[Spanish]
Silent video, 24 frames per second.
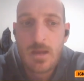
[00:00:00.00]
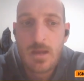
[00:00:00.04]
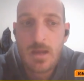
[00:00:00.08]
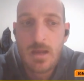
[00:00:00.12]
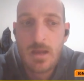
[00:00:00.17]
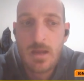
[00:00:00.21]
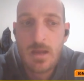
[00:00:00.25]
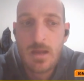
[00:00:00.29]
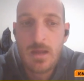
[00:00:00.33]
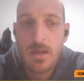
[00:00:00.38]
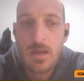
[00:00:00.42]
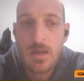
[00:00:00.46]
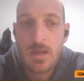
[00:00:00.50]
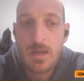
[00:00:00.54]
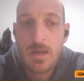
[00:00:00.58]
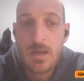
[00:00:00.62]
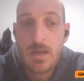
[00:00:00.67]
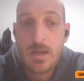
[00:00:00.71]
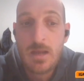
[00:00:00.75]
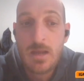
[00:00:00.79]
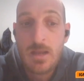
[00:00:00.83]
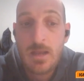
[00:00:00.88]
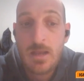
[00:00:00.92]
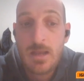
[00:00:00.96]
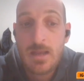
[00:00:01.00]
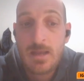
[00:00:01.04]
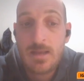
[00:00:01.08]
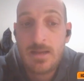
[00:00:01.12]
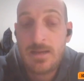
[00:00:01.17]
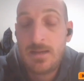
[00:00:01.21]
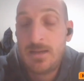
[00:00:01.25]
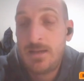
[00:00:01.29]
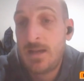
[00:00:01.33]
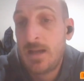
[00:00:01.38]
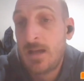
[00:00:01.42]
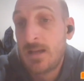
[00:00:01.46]
Eh,
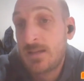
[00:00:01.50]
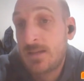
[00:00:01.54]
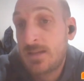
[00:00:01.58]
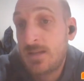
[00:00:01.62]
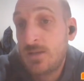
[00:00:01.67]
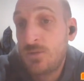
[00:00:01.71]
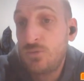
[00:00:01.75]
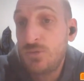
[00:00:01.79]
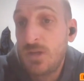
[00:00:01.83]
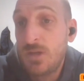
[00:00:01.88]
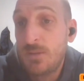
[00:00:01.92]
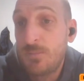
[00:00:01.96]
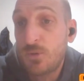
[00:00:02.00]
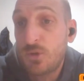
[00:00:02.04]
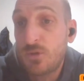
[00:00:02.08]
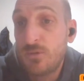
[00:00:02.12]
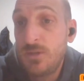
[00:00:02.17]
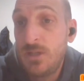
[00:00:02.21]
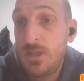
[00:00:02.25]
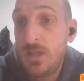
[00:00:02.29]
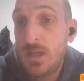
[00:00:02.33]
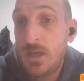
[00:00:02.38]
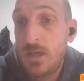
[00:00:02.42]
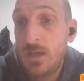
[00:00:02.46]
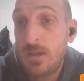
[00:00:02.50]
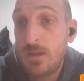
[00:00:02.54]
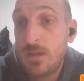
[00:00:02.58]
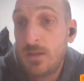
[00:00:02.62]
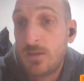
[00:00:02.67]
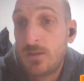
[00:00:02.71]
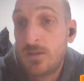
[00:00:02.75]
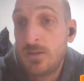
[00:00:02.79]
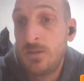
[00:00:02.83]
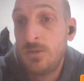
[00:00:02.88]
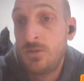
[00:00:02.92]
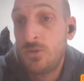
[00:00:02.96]
la segunda posibilidad,
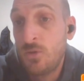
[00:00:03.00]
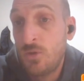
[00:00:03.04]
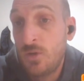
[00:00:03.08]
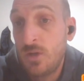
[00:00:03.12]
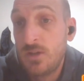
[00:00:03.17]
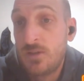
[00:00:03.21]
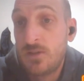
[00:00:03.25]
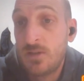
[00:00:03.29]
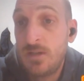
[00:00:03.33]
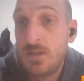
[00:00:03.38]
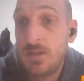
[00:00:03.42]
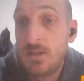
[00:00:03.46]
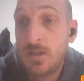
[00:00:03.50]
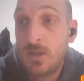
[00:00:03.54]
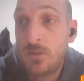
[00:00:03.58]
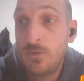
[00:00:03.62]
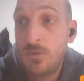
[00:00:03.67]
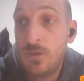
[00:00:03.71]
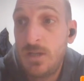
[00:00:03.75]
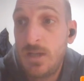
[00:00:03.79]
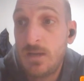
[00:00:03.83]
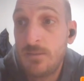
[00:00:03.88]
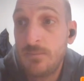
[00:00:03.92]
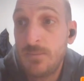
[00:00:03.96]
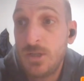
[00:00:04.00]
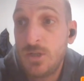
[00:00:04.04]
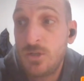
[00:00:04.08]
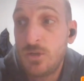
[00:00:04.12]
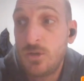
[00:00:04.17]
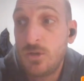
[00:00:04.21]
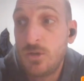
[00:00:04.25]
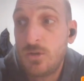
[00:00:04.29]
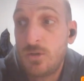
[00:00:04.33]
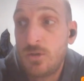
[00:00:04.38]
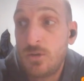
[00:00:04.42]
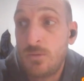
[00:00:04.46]
si no es el Estado
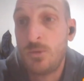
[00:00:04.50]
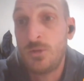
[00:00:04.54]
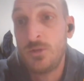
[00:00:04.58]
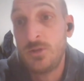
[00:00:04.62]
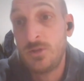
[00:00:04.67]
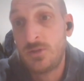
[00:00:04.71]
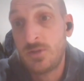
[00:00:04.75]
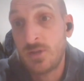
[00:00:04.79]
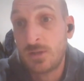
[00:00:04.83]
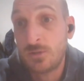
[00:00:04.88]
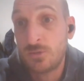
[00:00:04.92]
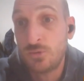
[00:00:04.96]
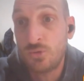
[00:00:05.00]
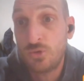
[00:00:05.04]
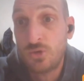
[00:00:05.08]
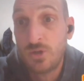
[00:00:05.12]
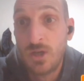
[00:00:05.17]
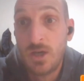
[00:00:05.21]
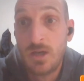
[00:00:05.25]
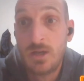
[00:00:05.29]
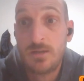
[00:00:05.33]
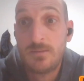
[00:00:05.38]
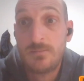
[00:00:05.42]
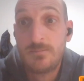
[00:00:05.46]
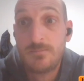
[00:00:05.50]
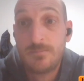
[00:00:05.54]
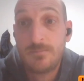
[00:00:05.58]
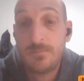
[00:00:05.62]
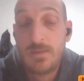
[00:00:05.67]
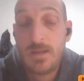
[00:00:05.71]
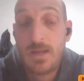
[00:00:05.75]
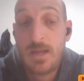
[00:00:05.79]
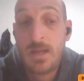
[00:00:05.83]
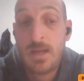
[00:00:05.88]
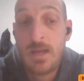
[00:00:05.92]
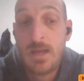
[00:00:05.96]
Islámico, como dice Rusia,
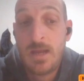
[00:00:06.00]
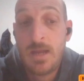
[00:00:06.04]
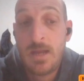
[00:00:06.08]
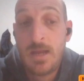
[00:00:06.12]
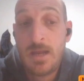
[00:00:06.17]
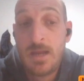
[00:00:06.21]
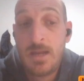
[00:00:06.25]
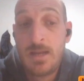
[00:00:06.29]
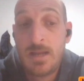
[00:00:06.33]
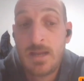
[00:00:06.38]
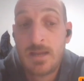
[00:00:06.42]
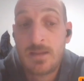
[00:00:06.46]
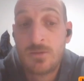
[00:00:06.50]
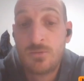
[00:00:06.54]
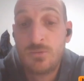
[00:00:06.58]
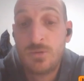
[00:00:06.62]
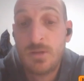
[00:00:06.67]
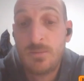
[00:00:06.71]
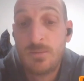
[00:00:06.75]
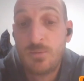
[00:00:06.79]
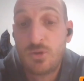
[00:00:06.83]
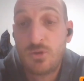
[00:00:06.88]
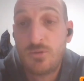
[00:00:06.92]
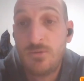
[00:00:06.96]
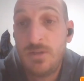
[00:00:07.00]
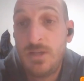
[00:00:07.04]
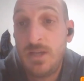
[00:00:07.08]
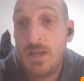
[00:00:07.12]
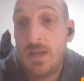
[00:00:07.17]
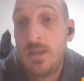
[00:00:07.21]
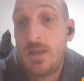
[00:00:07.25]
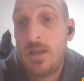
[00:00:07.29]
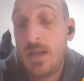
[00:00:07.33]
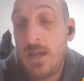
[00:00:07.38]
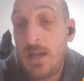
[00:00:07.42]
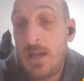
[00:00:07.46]
eh, la segunda
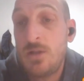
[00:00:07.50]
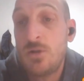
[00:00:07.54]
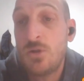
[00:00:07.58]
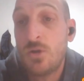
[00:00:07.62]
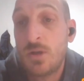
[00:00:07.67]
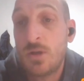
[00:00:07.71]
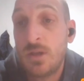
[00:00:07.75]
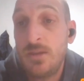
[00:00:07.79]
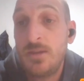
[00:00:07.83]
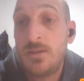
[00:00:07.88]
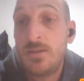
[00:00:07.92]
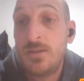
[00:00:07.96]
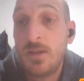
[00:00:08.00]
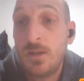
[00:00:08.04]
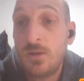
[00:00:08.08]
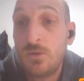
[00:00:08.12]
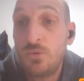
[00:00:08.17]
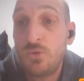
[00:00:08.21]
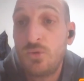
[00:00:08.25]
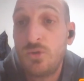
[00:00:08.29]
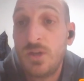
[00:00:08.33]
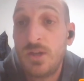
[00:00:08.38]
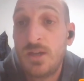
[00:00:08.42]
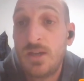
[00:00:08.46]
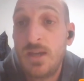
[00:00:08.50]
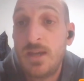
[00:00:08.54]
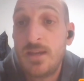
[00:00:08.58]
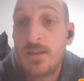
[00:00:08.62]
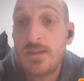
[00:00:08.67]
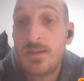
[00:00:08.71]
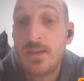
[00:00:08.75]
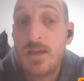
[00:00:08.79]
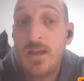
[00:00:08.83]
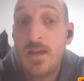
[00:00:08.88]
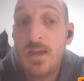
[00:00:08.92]
posibilidad es lo que dice Rusia, que es